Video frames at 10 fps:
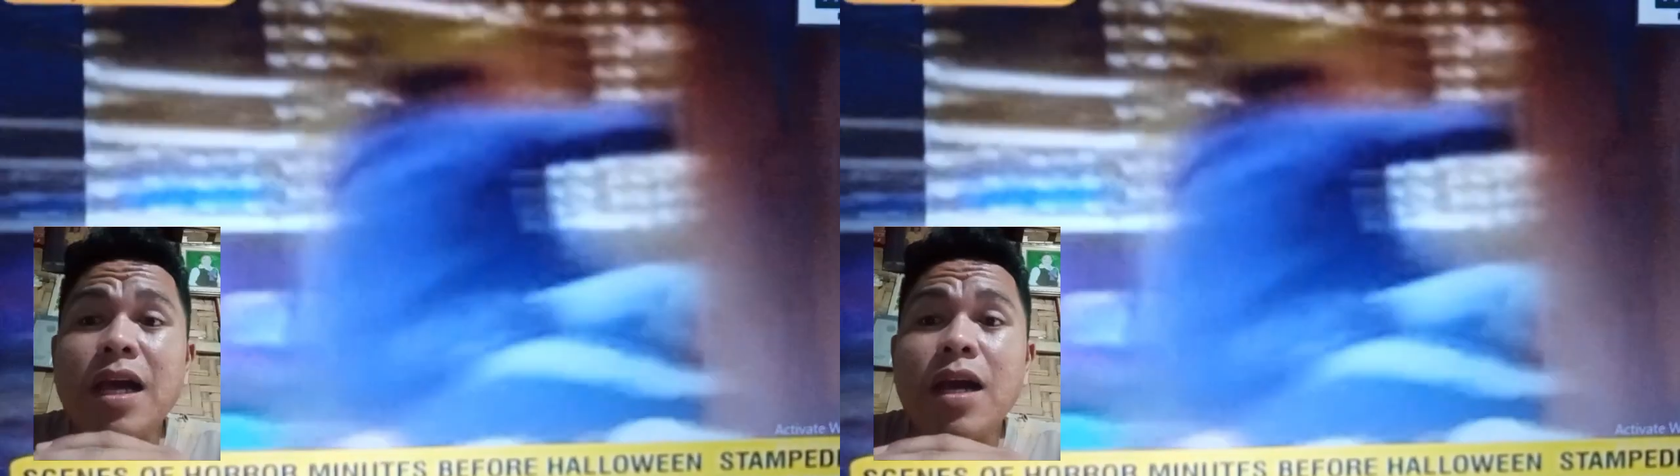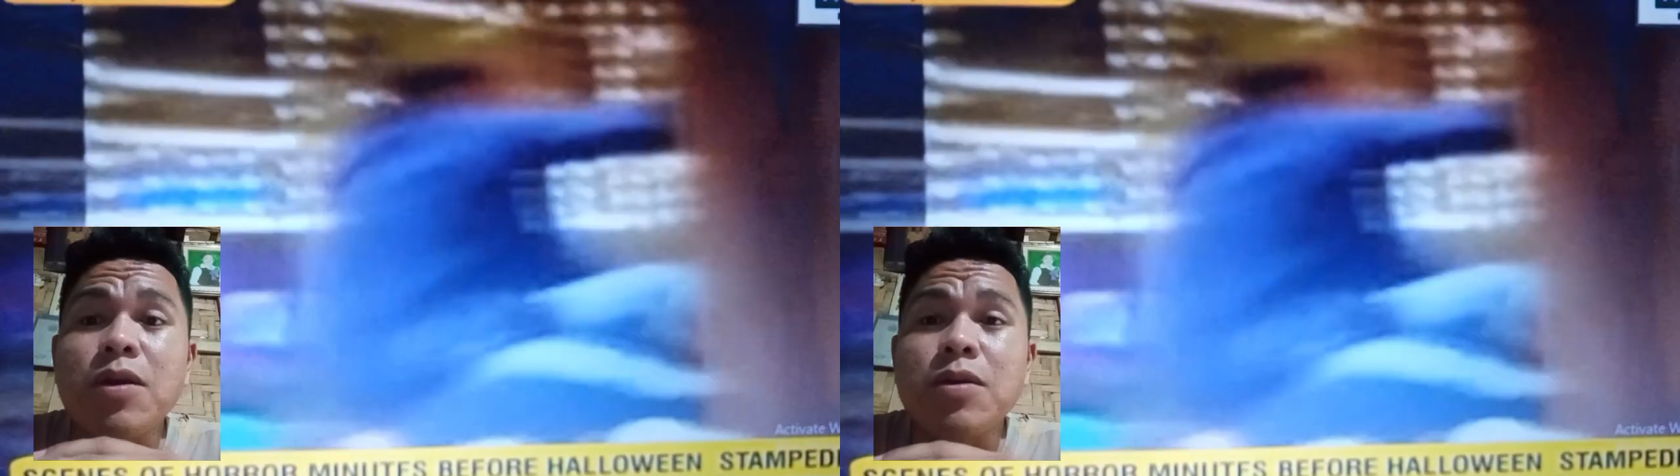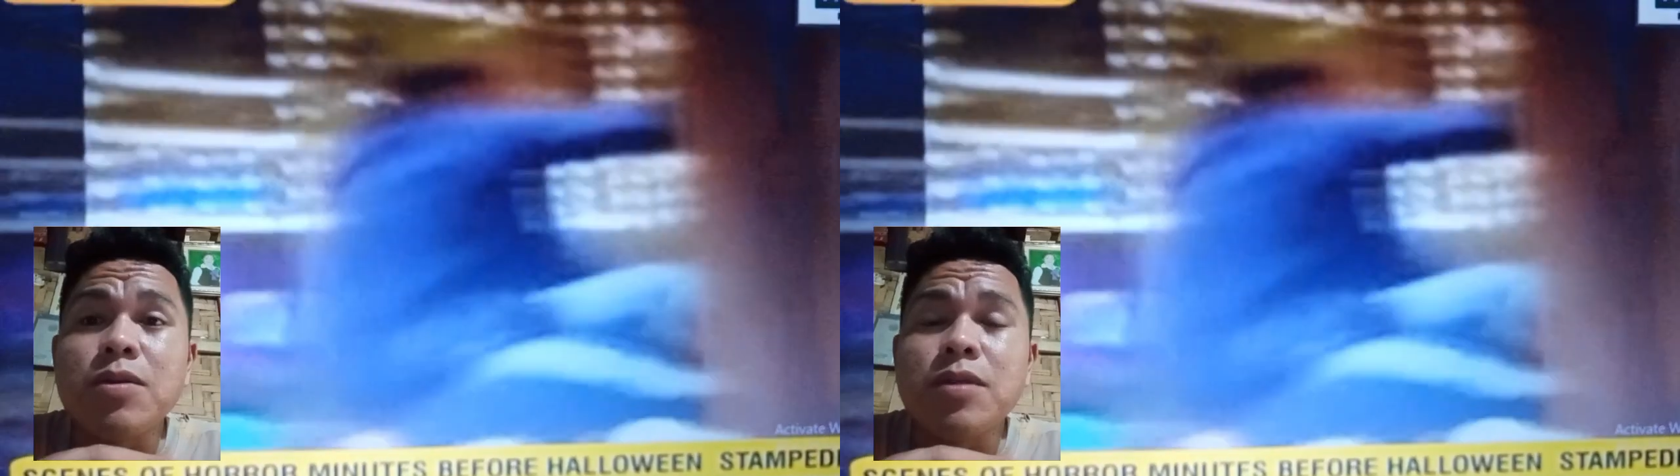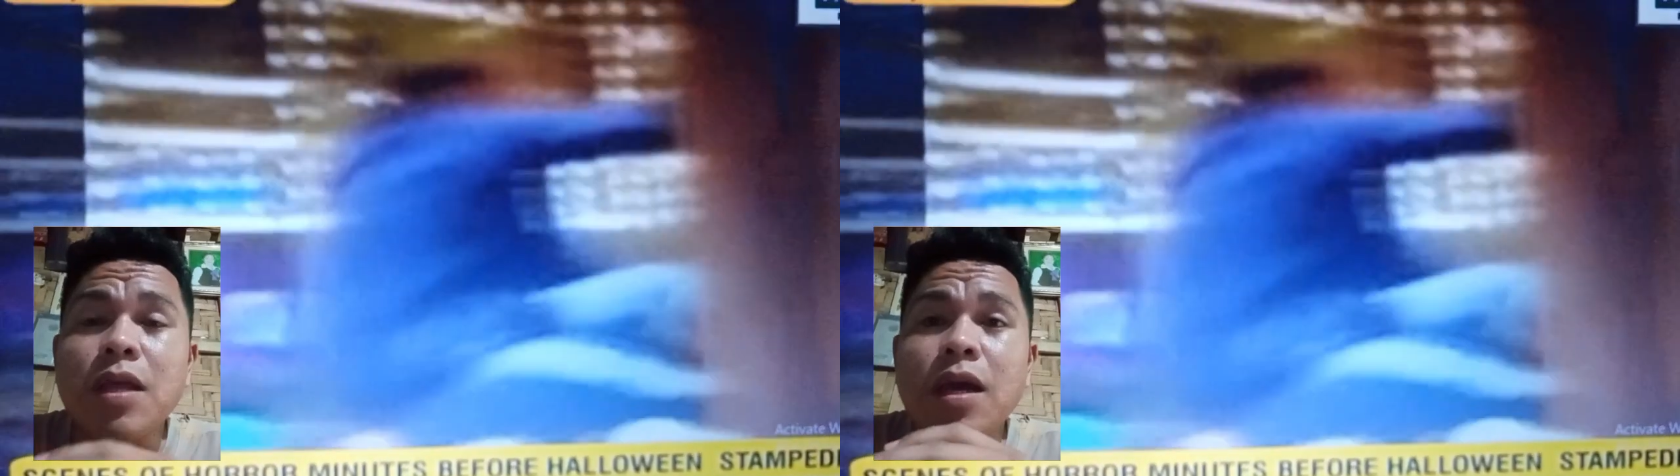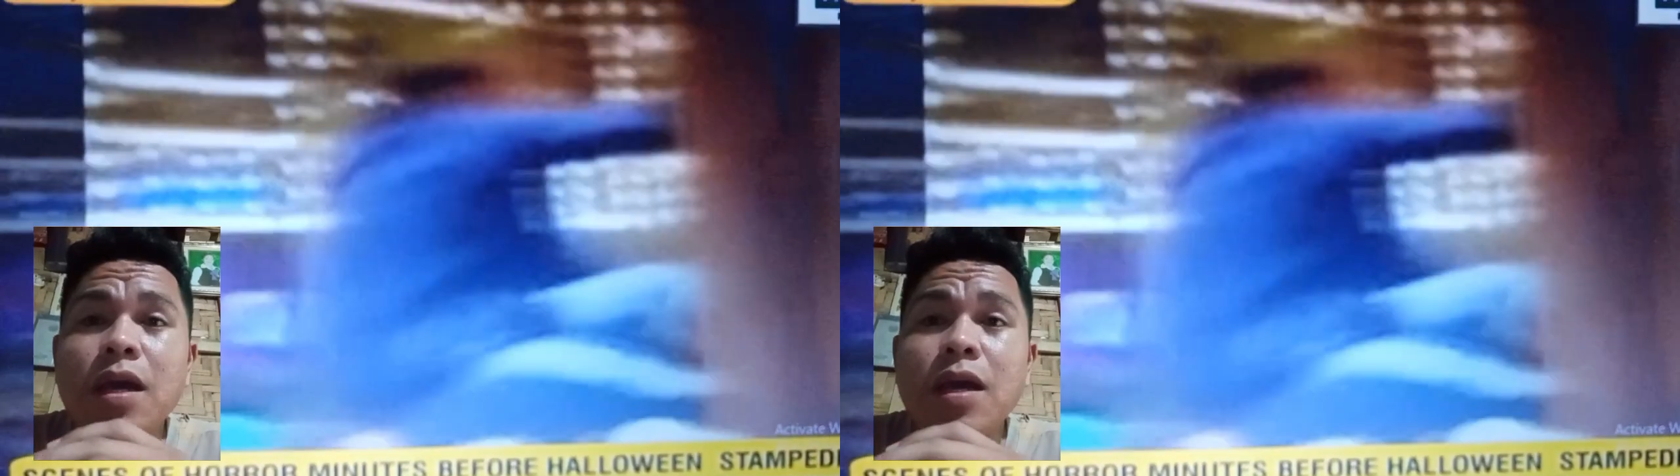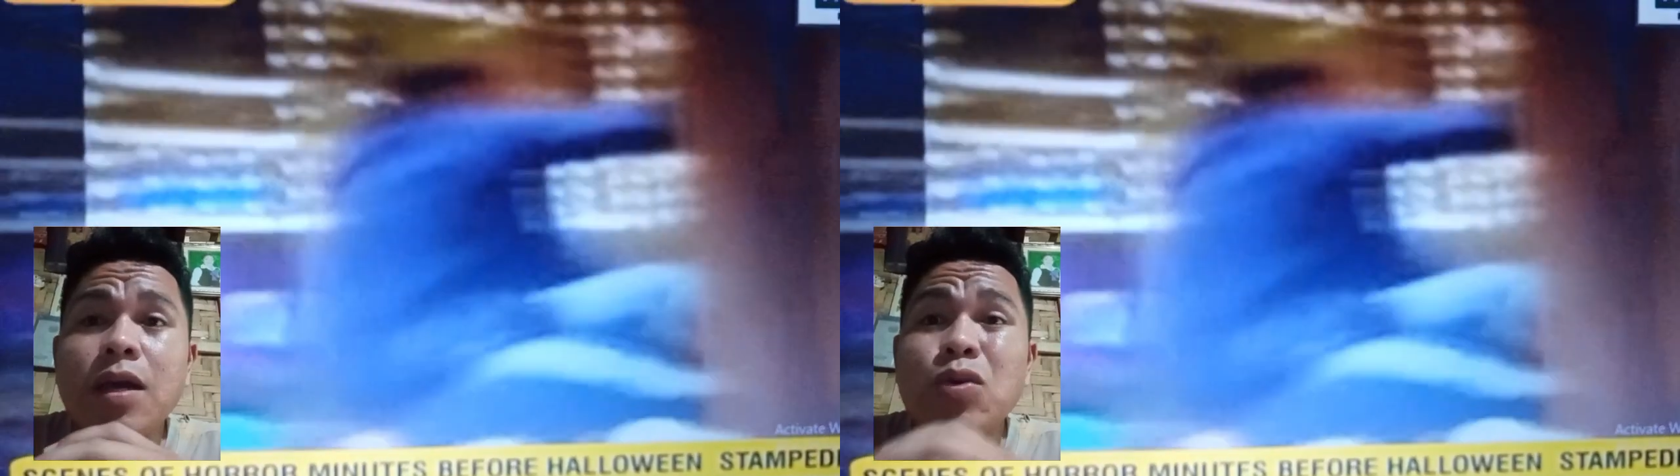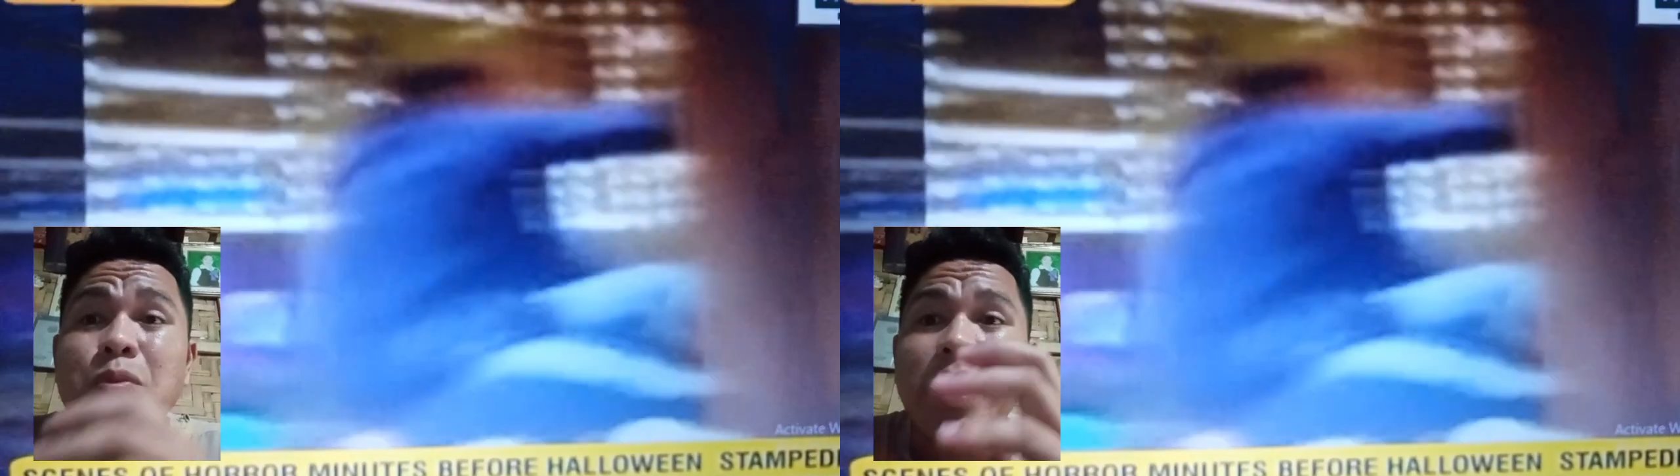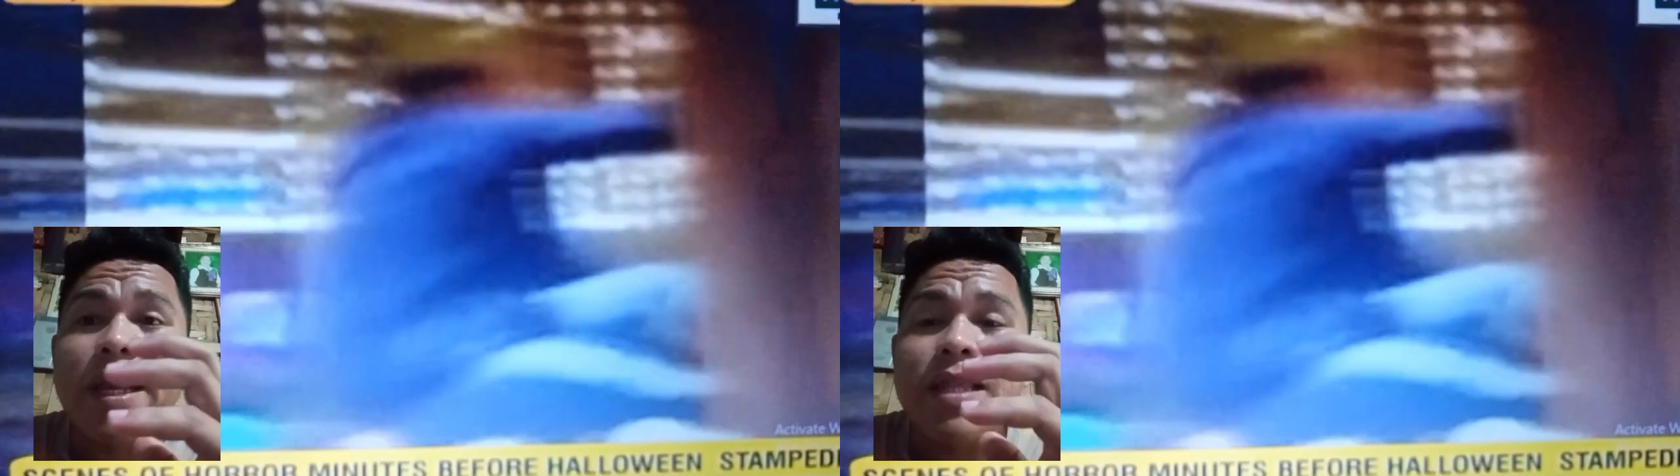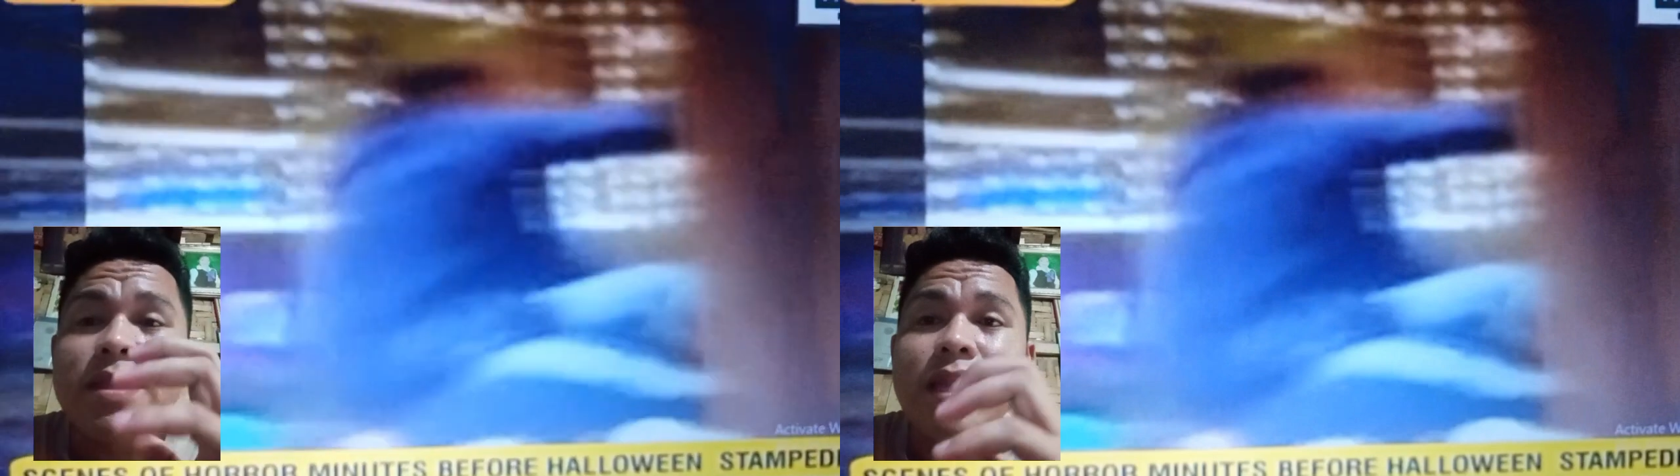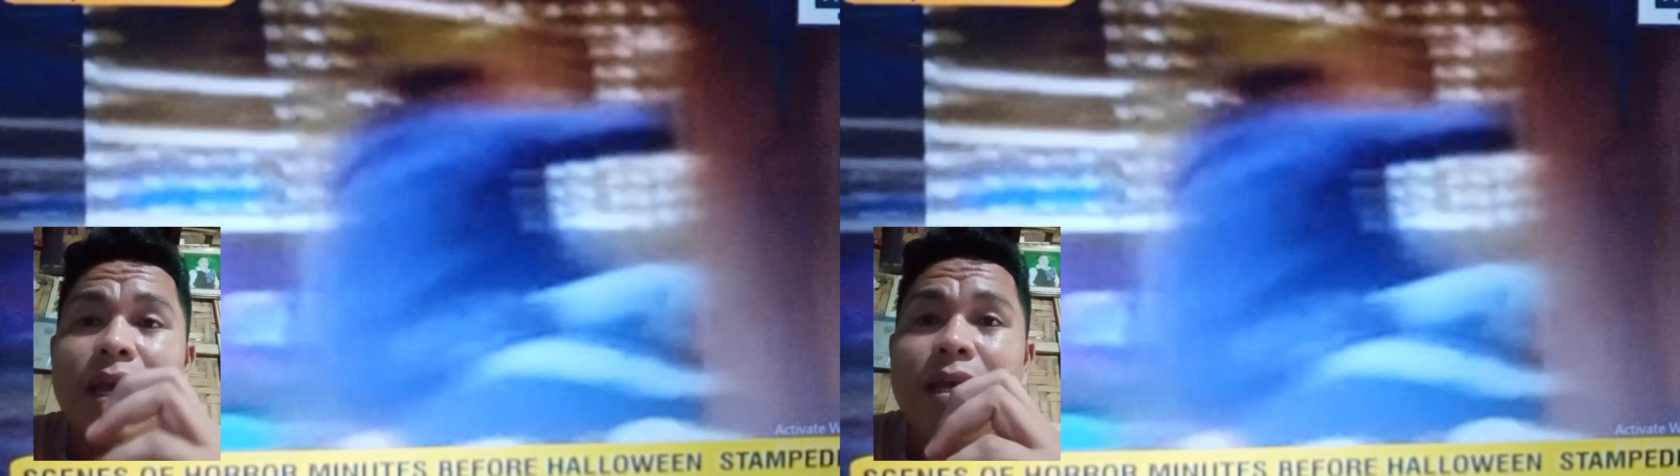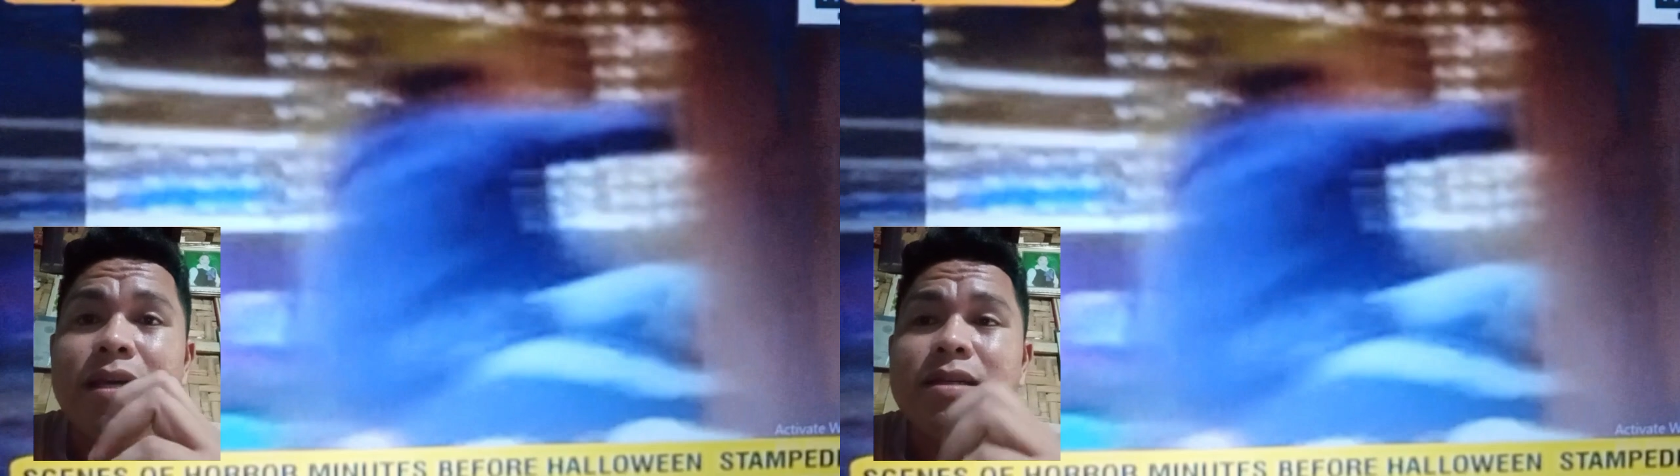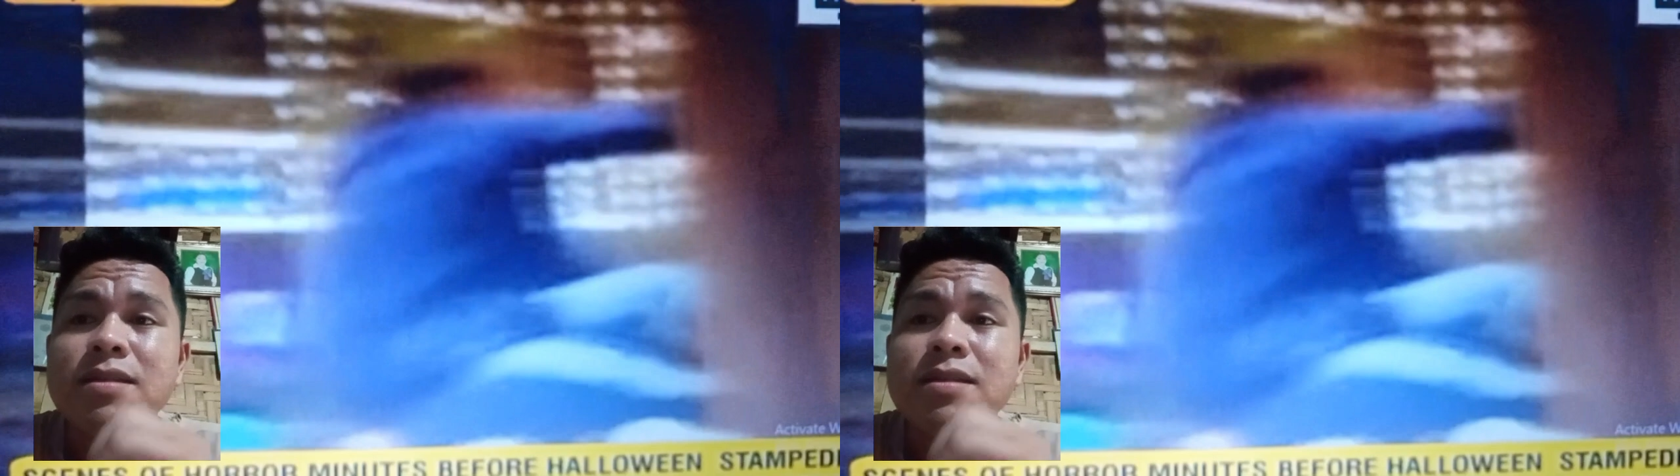Tao na umakyat na